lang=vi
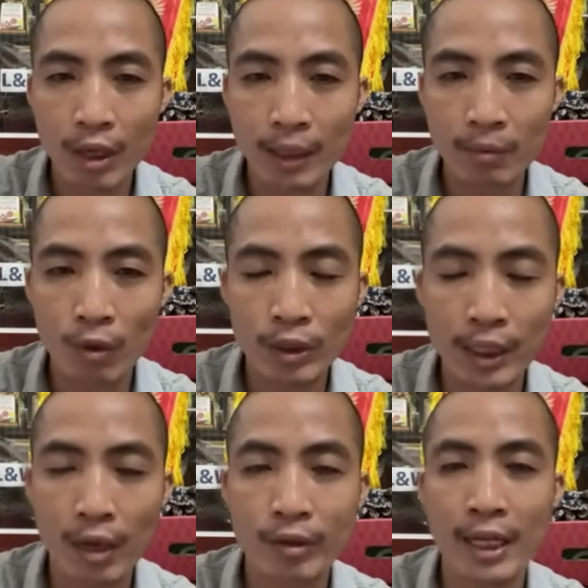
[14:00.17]
cách bố chia
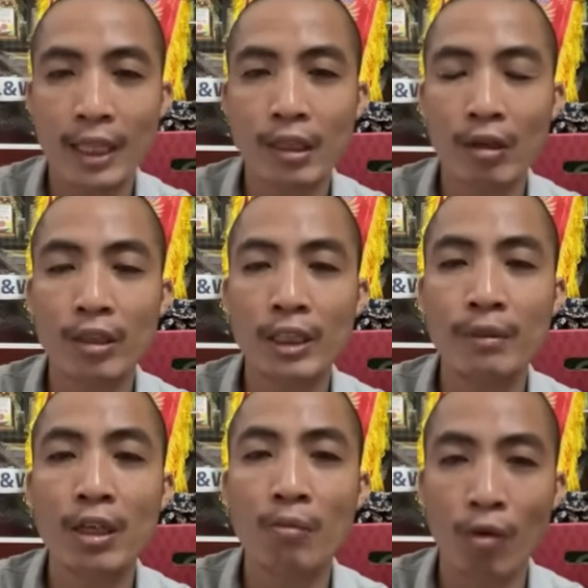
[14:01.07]
cầu dạng những con chim
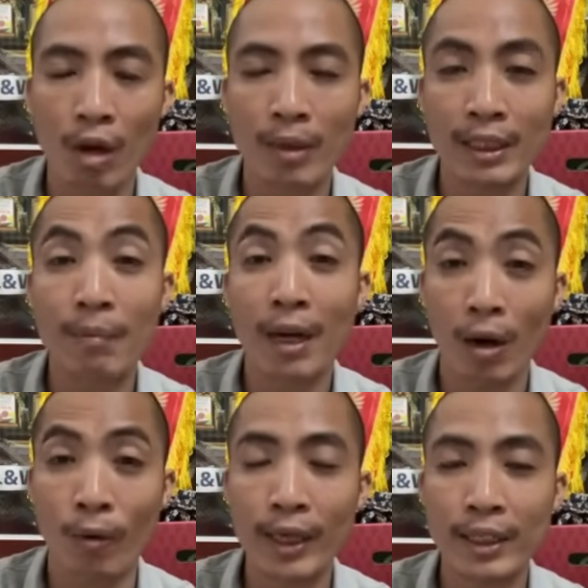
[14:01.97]
nhiều mùa mà chậm
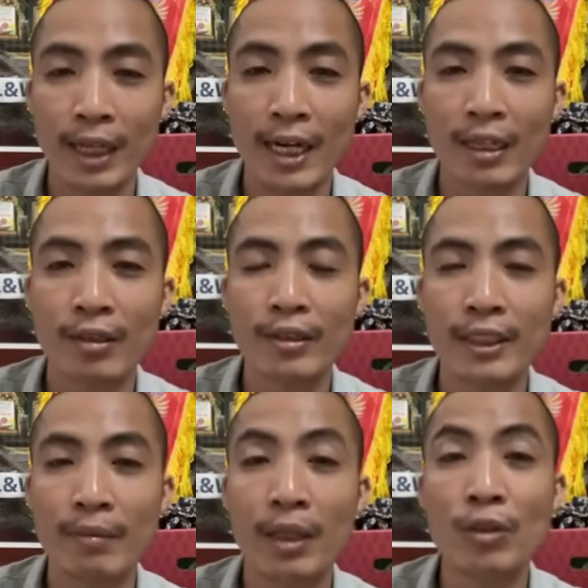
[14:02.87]
cầu ấy đây là những con
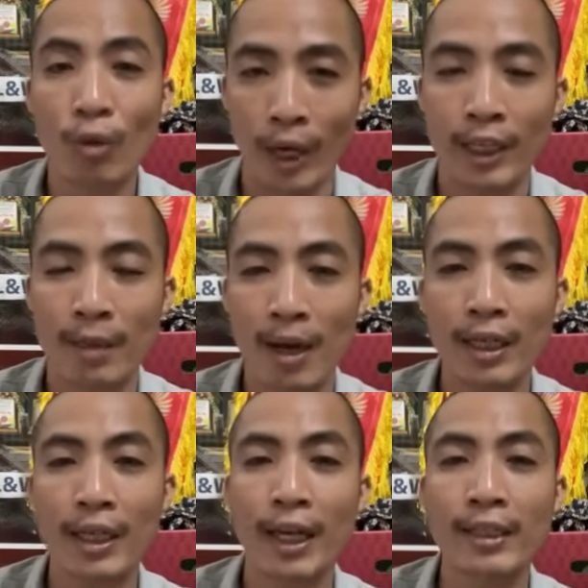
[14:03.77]
chim lớn tuổi thì bác
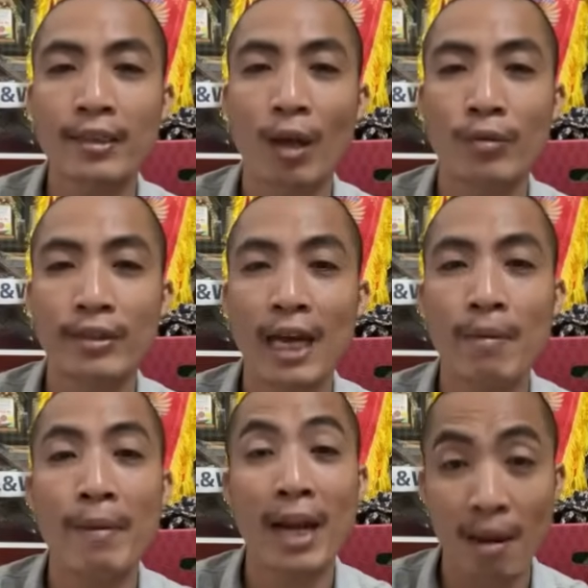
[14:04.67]
nên đánh lồng sai
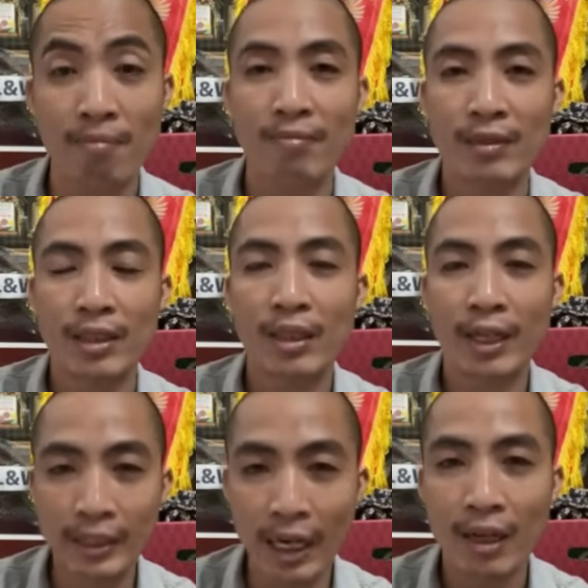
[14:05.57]
35
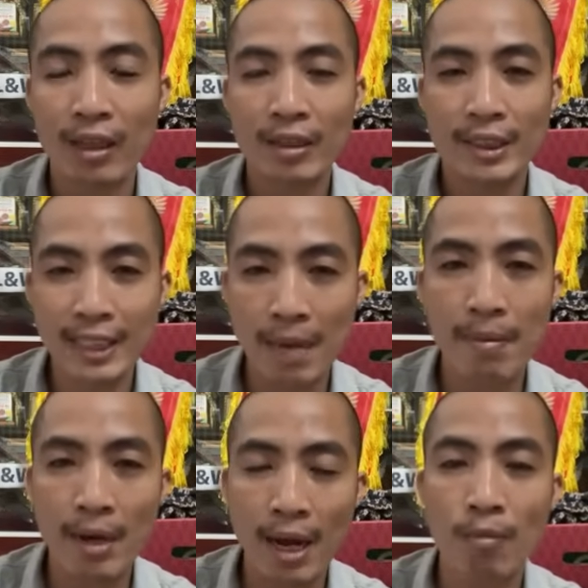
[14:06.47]
thấy chưa sai
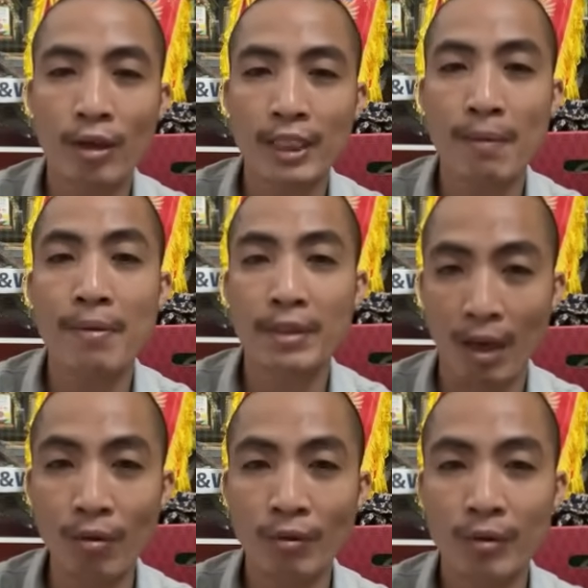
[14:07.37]
35 hoặc sai
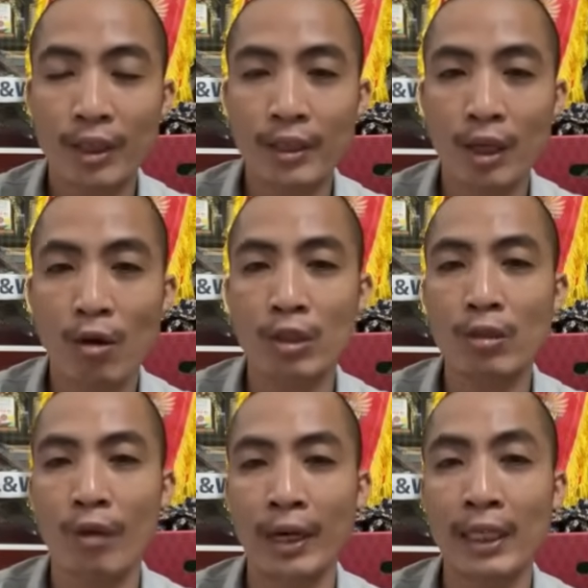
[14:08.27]
36 thấy chưa có những
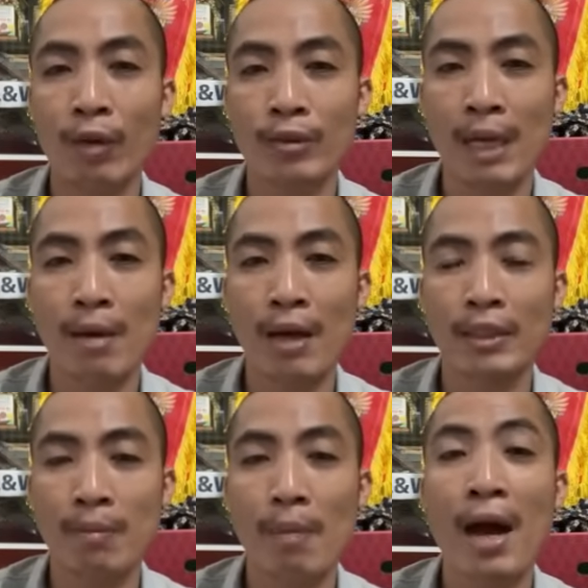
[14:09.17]
con phải đánh lồng sai 3
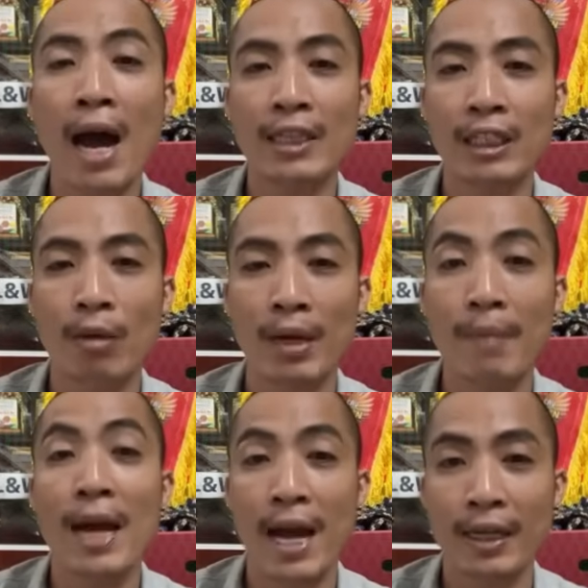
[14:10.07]
sai 33 sai lồng
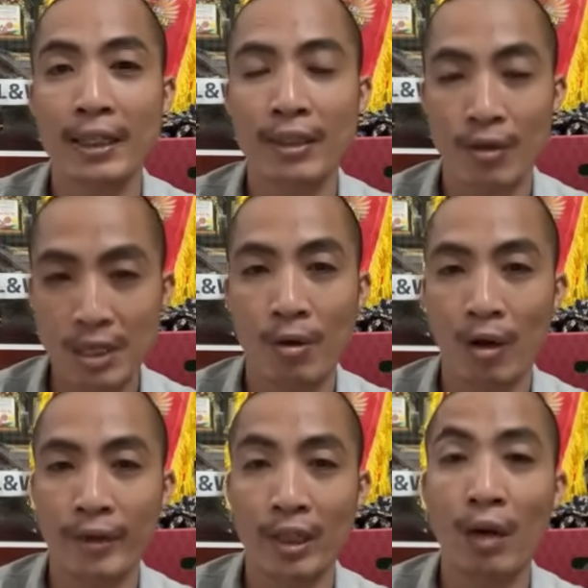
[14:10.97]
15 nan đấy có nhiều
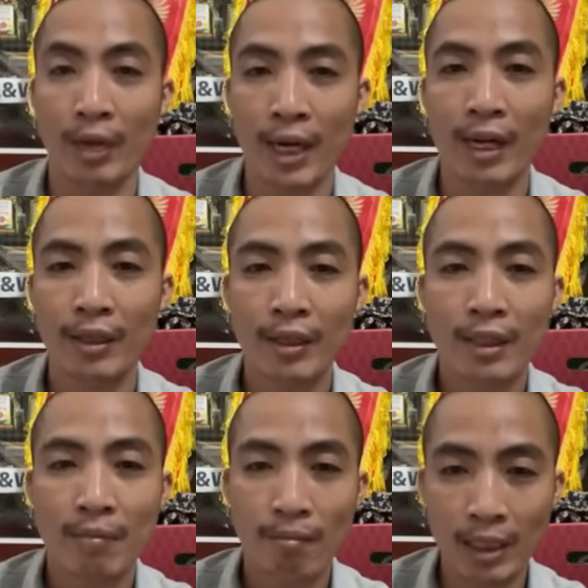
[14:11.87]
con phải chơi lồng đấy đấy
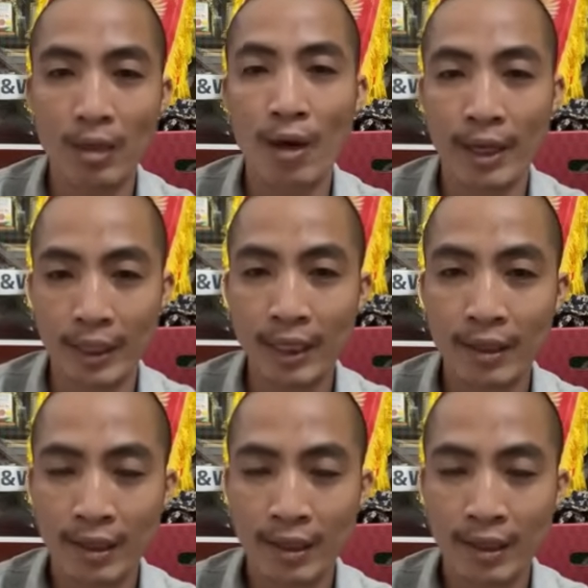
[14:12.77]
và chiến hoàng nhá